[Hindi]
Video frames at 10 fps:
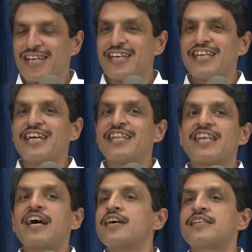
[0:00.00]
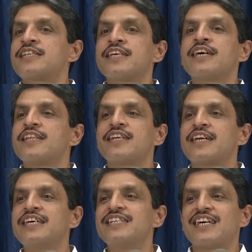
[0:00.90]
कि ये ताकत से अंदर
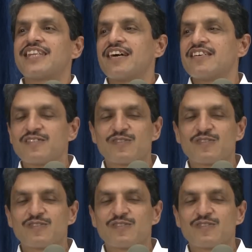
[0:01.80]
नहीं जाता